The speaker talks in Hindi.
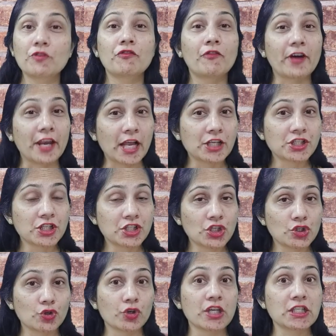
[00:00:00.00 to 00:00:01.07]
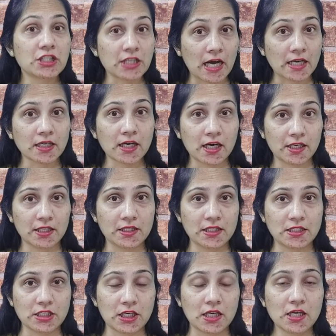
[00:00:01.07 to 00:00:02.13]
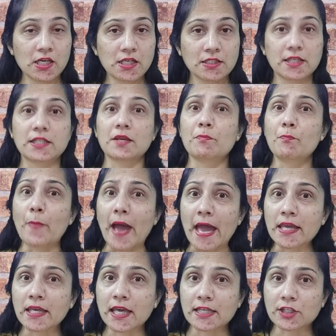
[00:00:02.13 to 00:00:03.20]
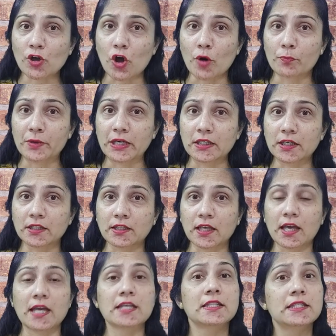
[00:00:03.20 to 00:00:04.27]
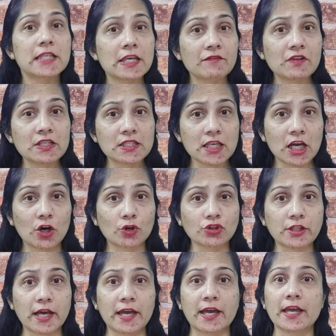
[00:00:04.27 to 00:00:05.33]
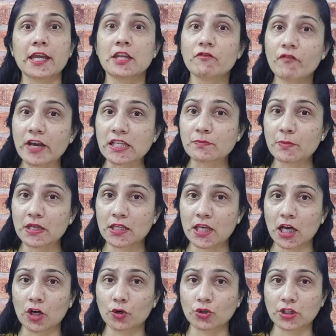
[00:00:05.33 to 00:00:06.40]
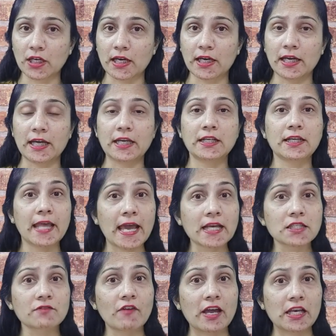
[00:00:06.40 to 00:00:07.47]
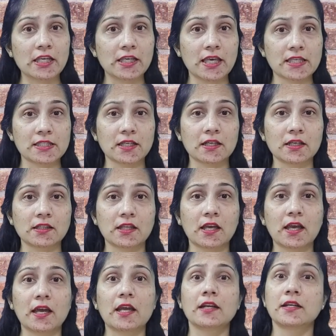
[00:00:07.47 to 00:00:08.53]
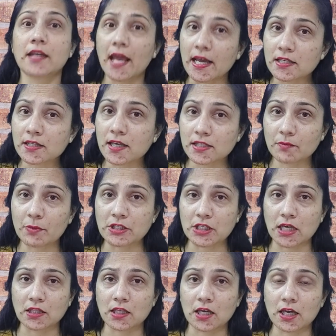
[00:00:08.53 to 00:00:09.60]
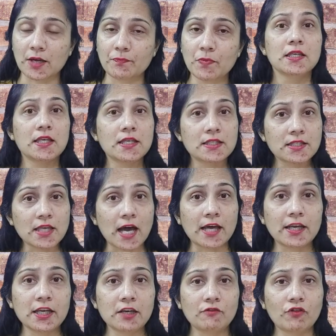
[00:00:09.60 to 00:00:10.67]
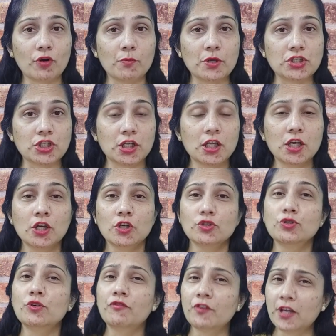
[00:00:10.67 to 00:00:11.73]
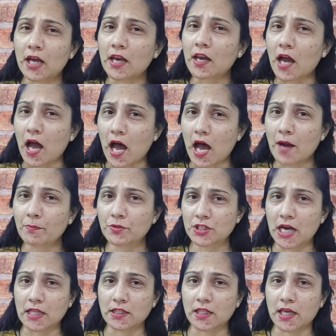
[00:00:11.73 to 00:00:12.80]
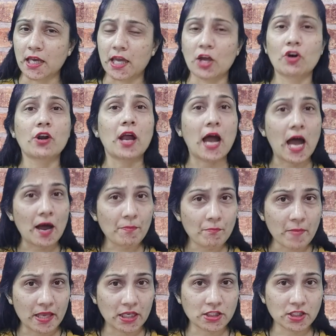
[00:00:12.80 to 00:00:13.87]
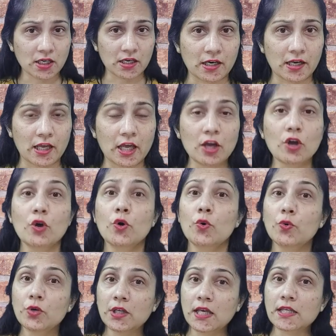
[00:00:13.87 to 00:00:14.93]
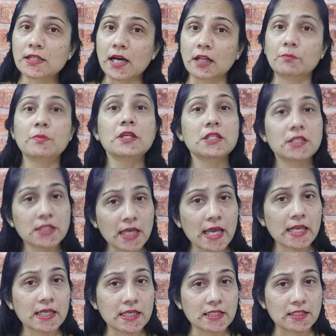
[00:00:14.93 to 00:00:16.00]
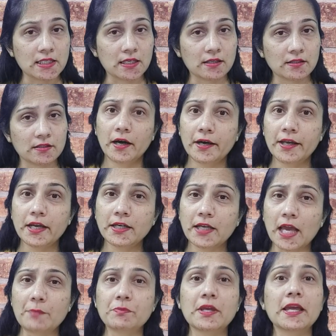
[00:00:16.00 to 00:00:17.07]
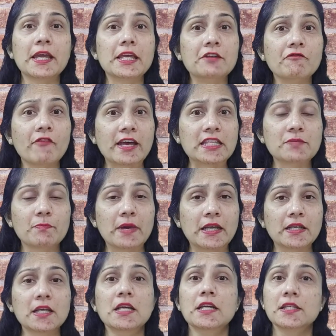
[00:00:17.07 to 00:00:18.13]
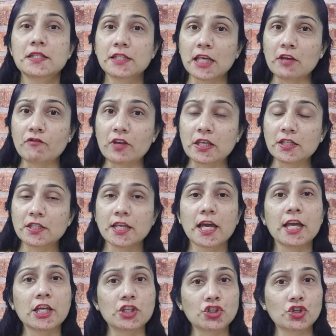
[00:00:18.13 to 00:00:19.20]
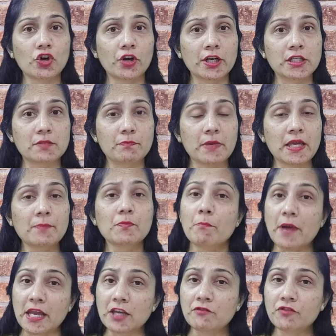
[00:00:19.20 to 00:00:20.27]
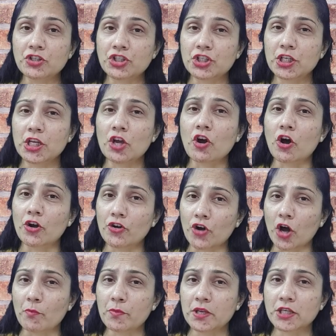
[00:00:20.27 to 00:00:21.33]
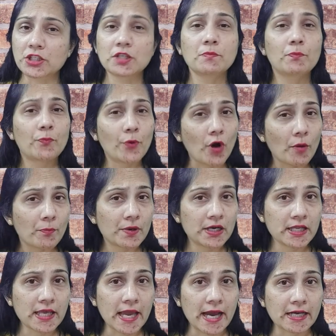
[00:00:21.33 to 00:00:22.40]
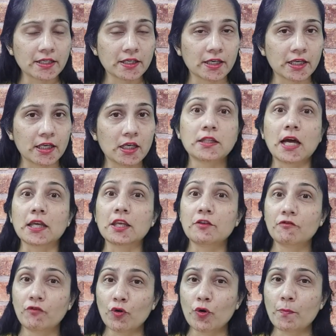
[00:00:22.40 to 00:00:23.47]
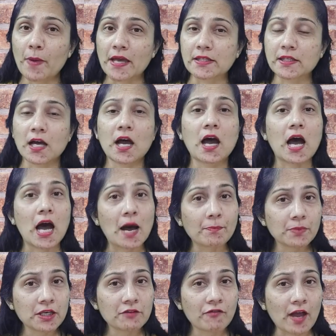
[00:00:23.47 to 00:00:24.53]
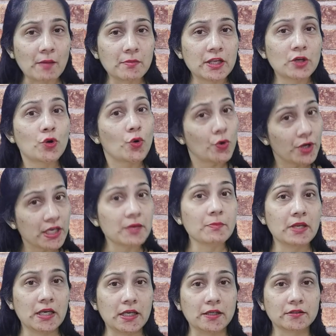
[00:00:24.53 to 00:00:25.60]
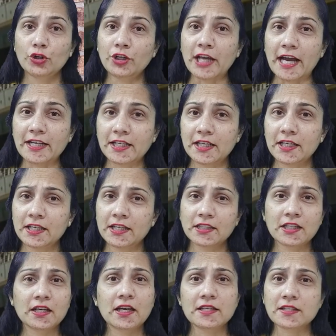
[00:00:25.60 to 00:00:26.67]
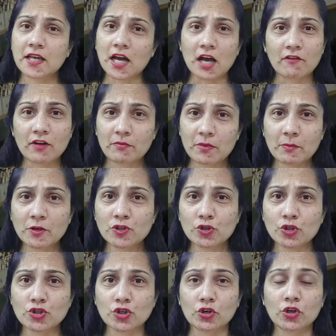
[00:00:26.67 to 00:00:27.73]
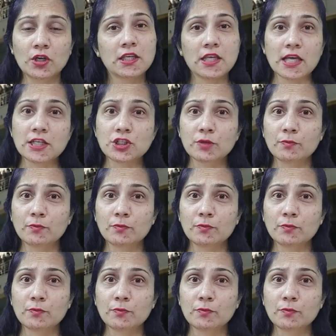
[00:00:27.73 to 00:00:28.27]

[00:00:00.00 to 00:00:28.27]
को फाइनेंशियल चीज़ों की जानकारी दीजिए जैसे बैंक कैसे ऑपरेट करते हैं सेविंग्स क्या होता है इन्वेस्टमेंट क्या होता है टैक्स फाइलिंग कैसे करते हैं टैक्स कैसे बचाते हैं ये सारी इन्फॉर्मेशन जो फिलहाल आप जानते हैं और आप मैनेज रहे हैं उनके साथ भी शेयर कीजिए हर एक टाइप के इन्वेस्टमेंट सेविंग्स या इंश्योरेंस में बेनिफिशियरी और नॉमिनेशन प्रॉपरली ऐड करें ताकि वो पैसा आपकी फैमिली को ही मिले तो टाइटेनिक की तरह ऐसे हवा में मत सोचो कि ये